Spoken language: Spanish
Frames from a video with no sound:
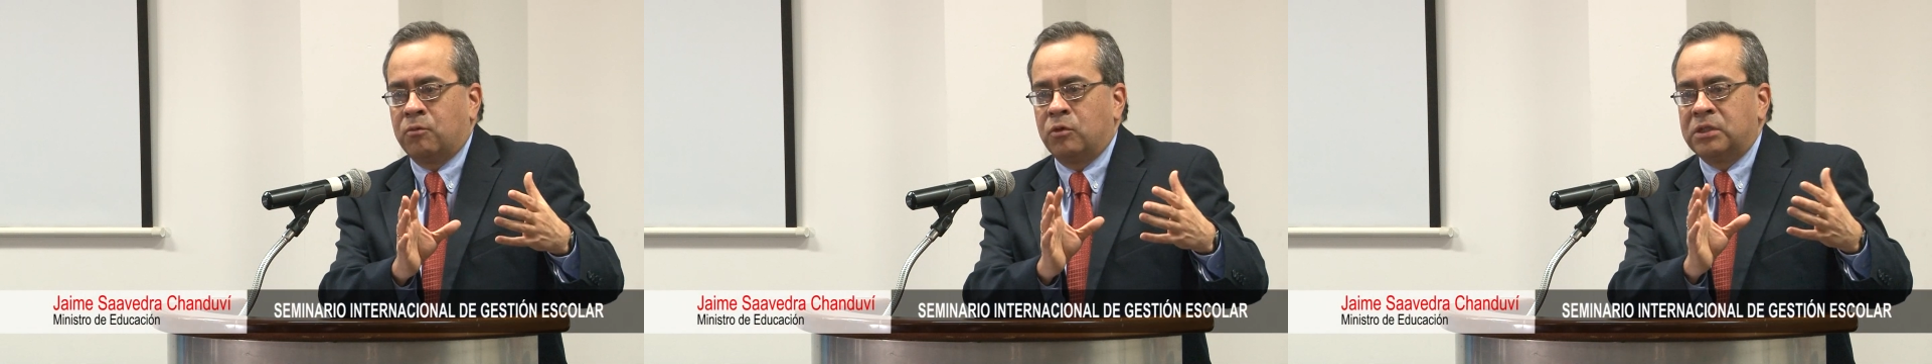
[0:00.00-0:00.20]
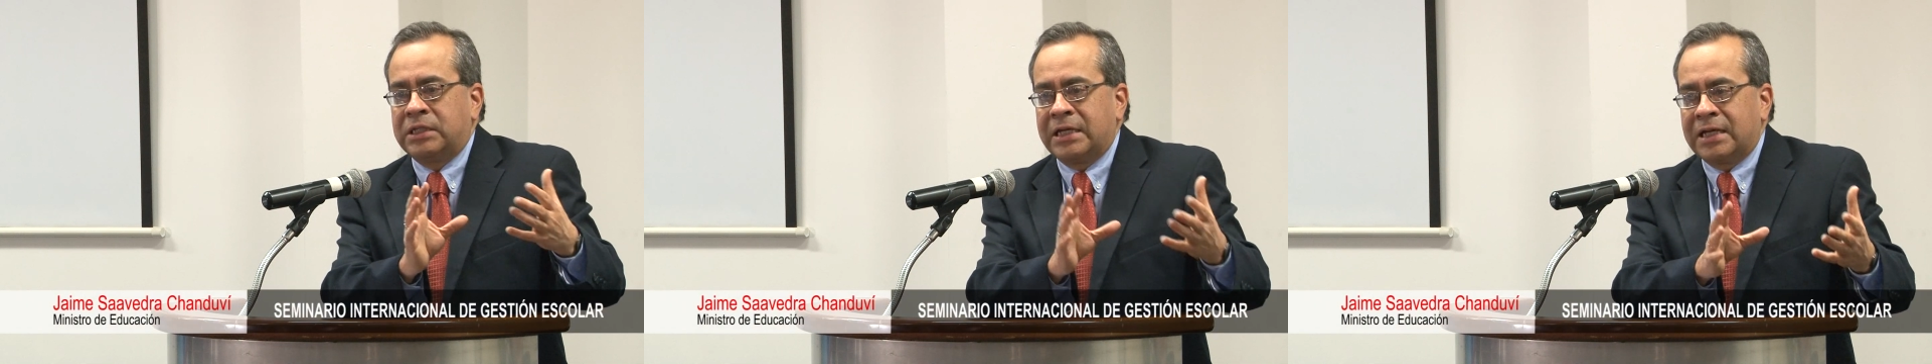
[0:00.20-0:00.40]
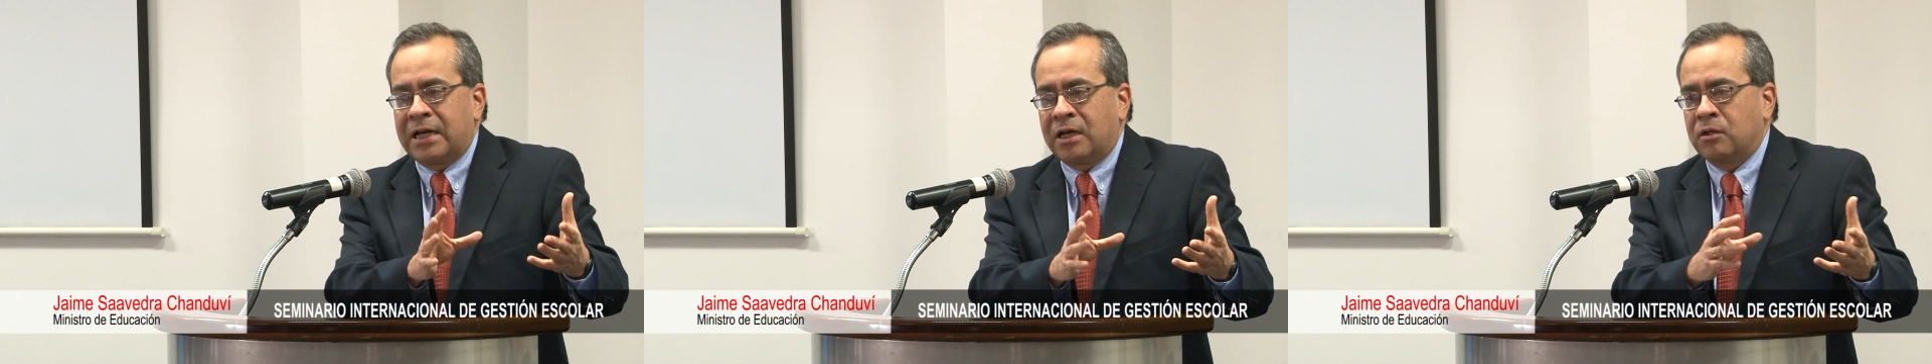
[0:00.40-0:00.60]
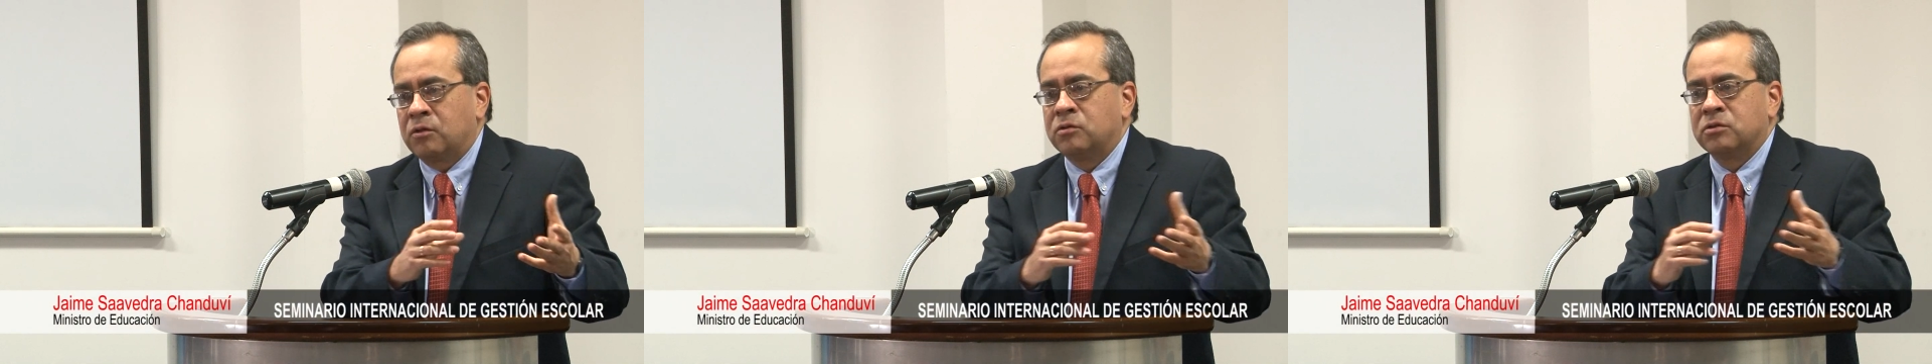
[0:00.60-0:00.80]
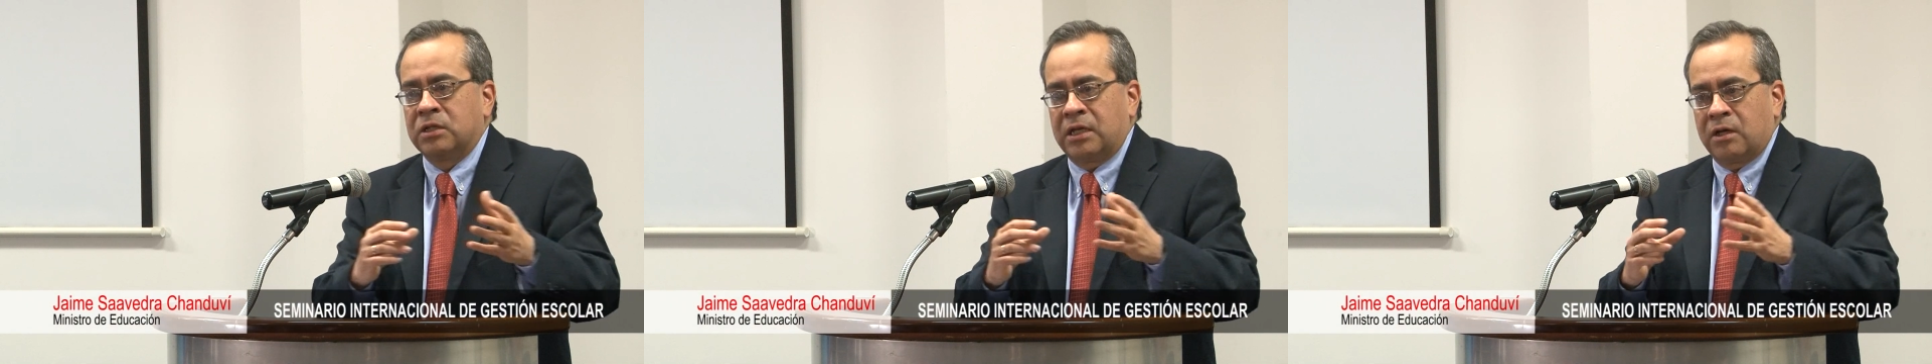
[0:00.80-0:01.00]

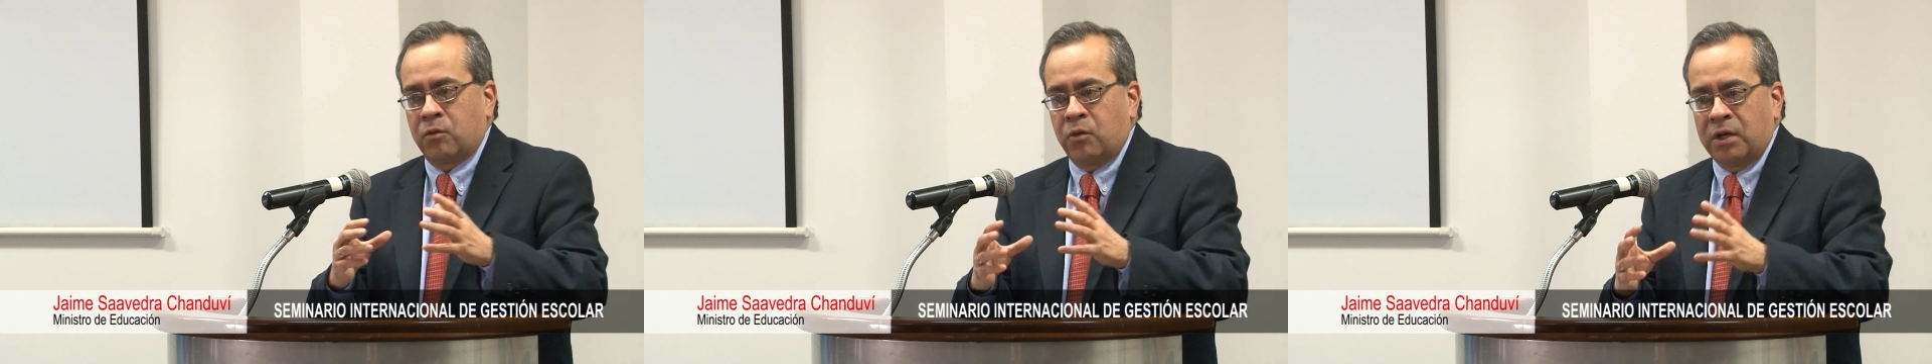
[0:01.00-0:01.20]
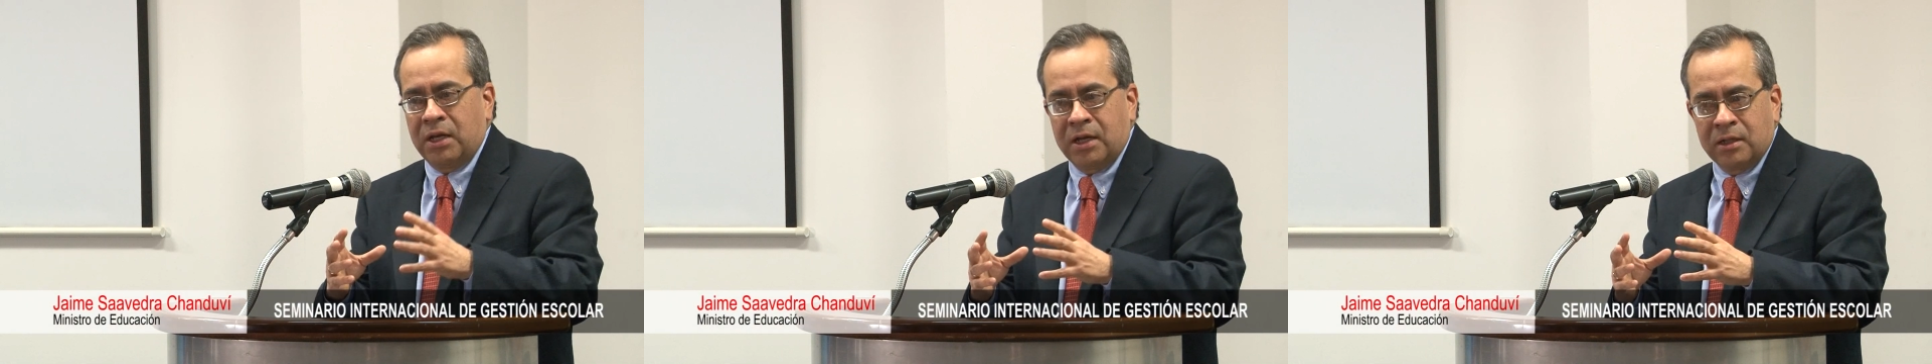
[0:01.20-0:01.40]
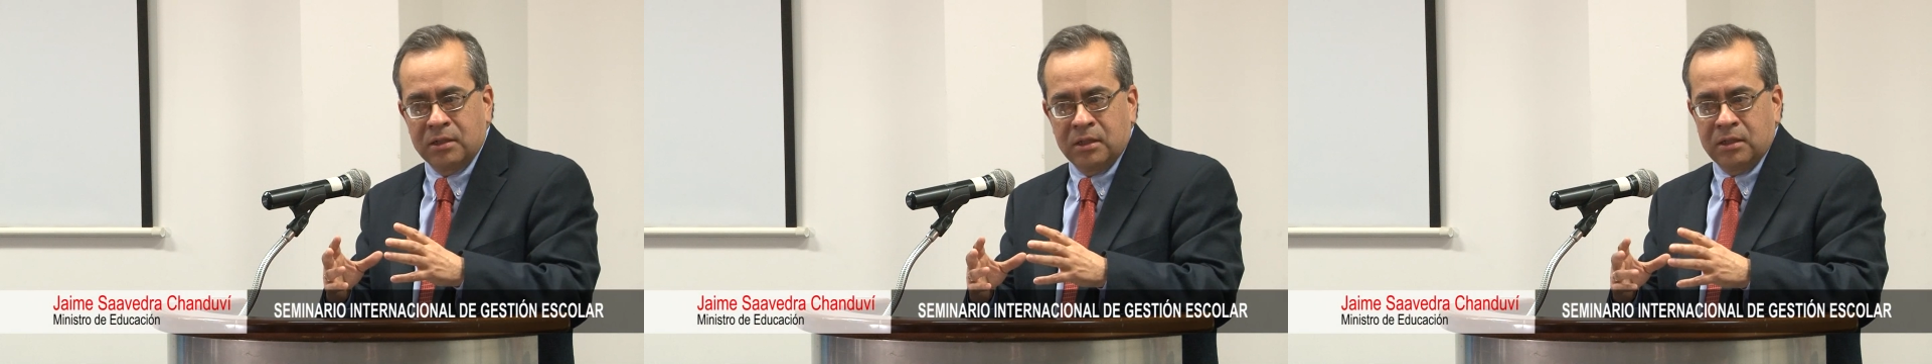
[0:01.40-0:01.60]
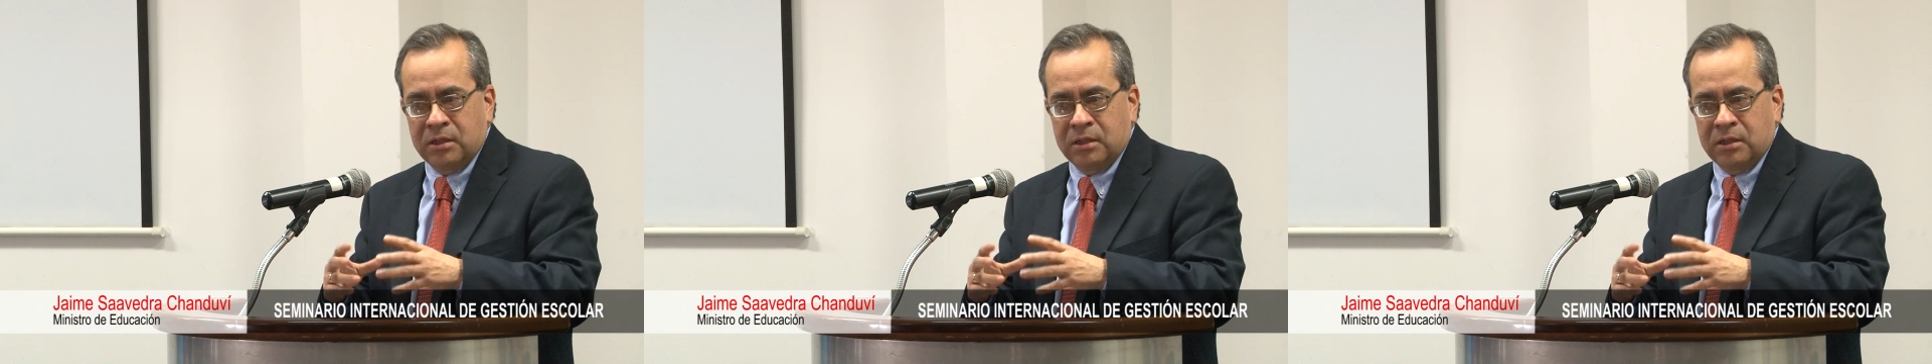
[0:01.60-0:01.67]
multigrado de la escuela,